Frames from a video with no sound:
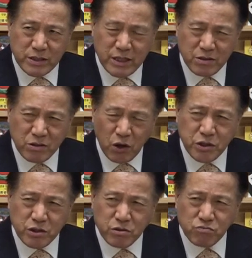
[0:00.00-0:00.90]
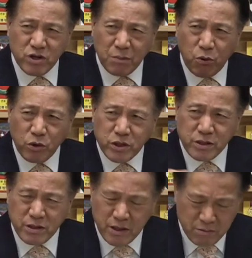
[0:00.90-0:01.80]
이제 떠 있는 우리가
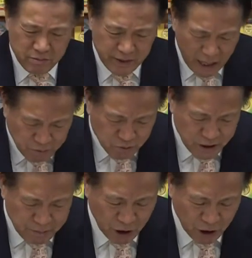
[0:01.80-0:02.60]
보이는 대부분의